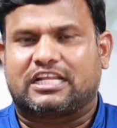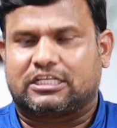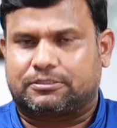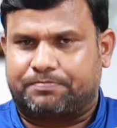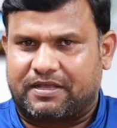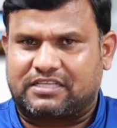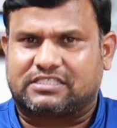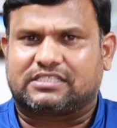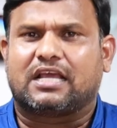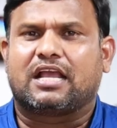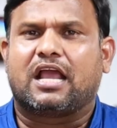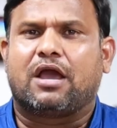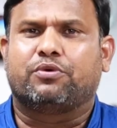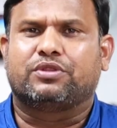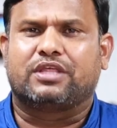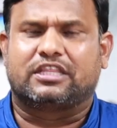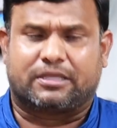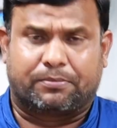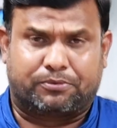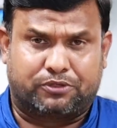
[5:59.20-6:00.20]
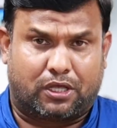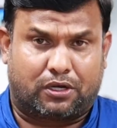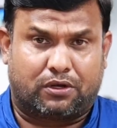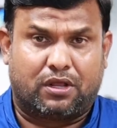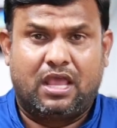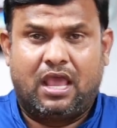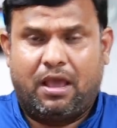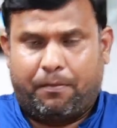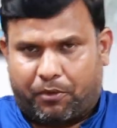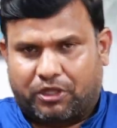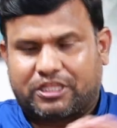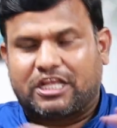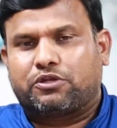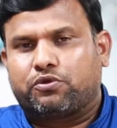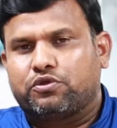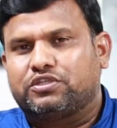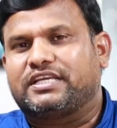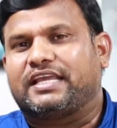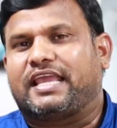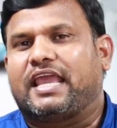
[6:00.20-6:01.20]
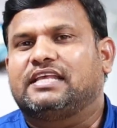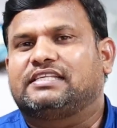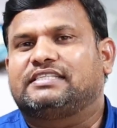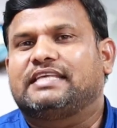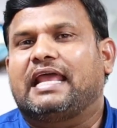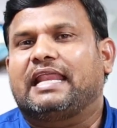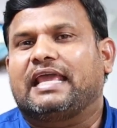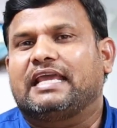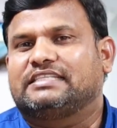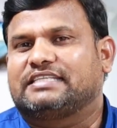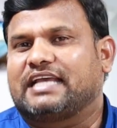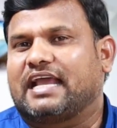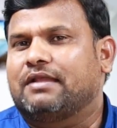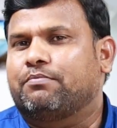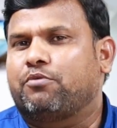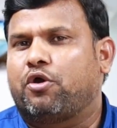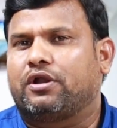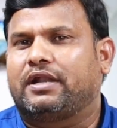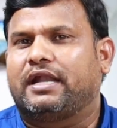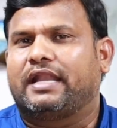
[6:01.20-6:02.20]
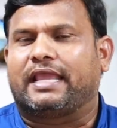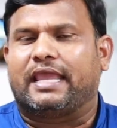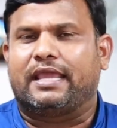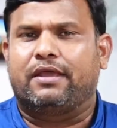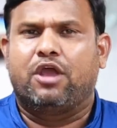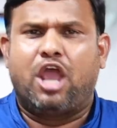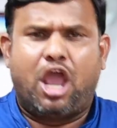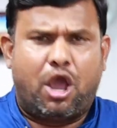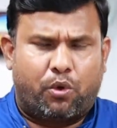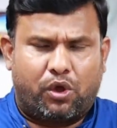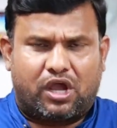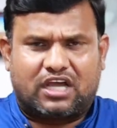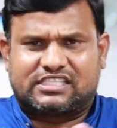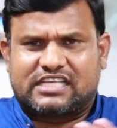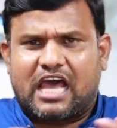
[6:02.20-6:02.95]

చాలా స్పష్టంగా ఉందని చెప్తున్నారు మొదటి నుంచి కేసీఆర్కి జగన్మోహన్ రెడ్డికి ఒక